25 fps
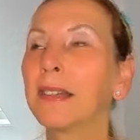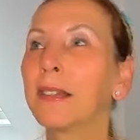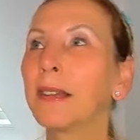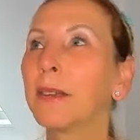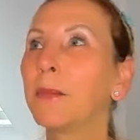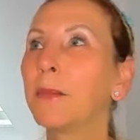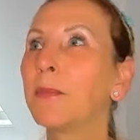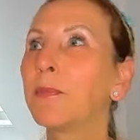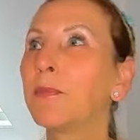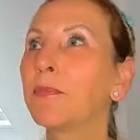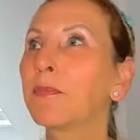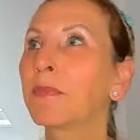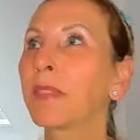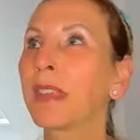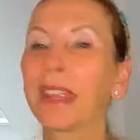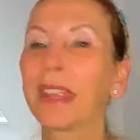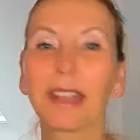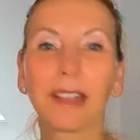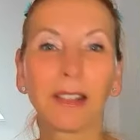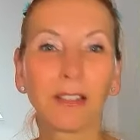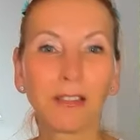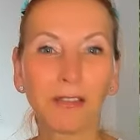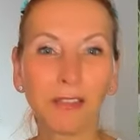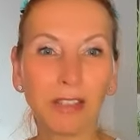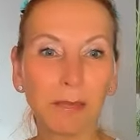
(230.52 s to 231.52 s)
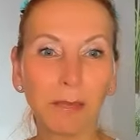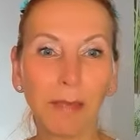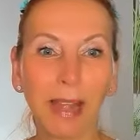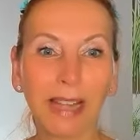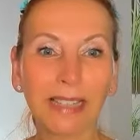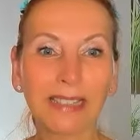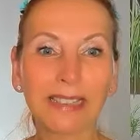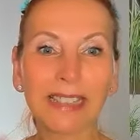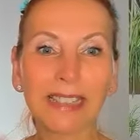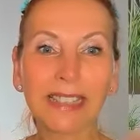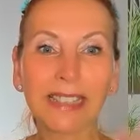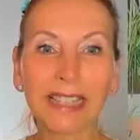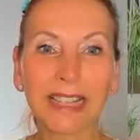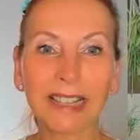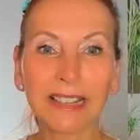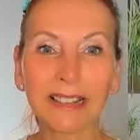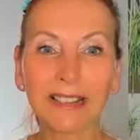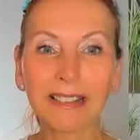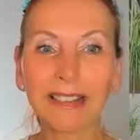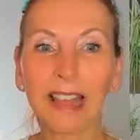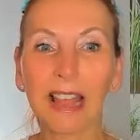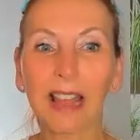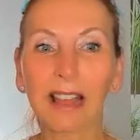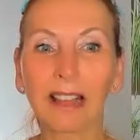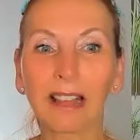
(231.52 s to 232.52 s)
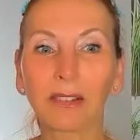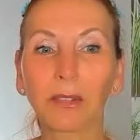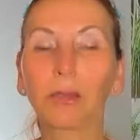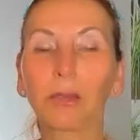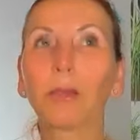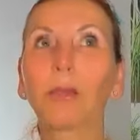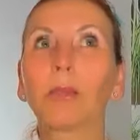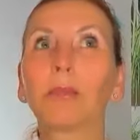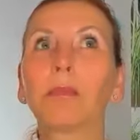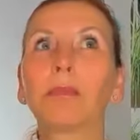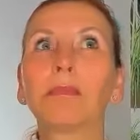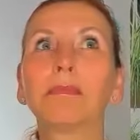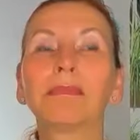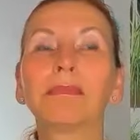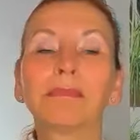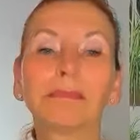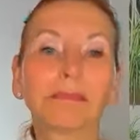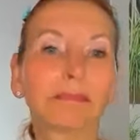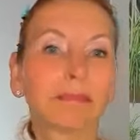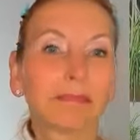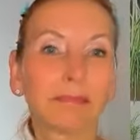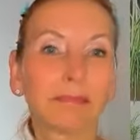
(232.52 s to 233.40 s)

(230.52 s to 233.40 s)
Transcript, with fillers: ähm, wie manche jetzt ja so